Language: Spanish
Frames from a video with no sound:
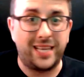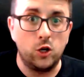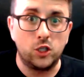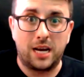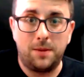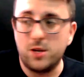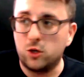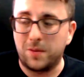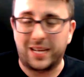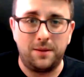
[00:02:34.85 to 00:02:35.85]
cada vez que nos
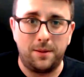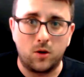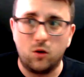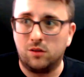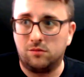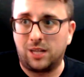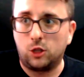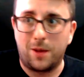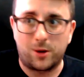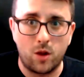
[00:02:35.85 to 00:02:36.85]
llegaban nos marcaban gol.
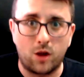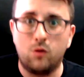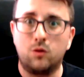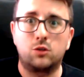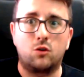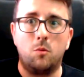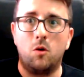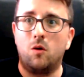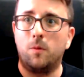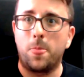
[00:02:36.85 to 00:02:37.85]
Tanto Marruecos
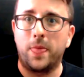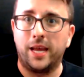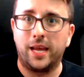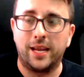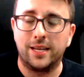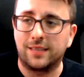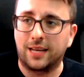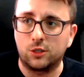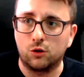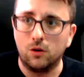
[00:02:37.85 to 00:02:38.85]
como, en
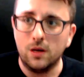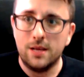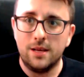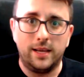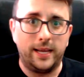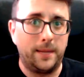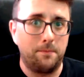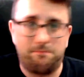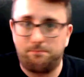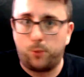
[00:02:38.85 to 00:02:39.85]
este caso,
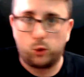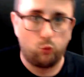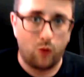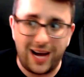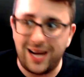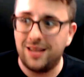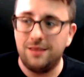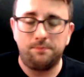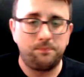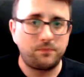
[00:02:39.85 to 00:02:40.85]

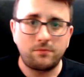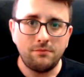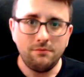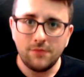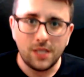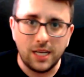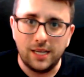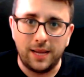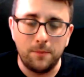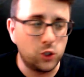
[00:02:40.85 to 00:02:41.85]
Portugal
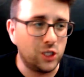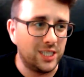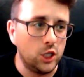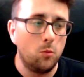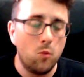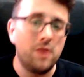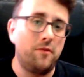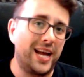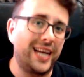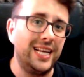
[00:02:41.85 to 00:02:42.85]
hemos sido
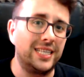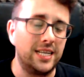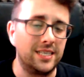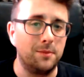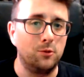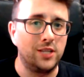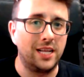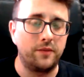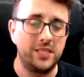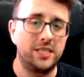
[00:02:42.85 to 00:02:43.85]
muy frágiles en este
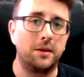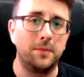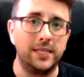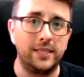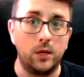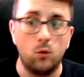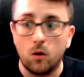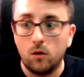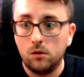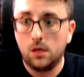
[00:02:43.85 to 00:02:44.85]
mundial defensivamente.
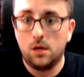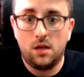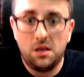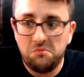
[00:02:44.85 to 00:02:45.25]
Y luego,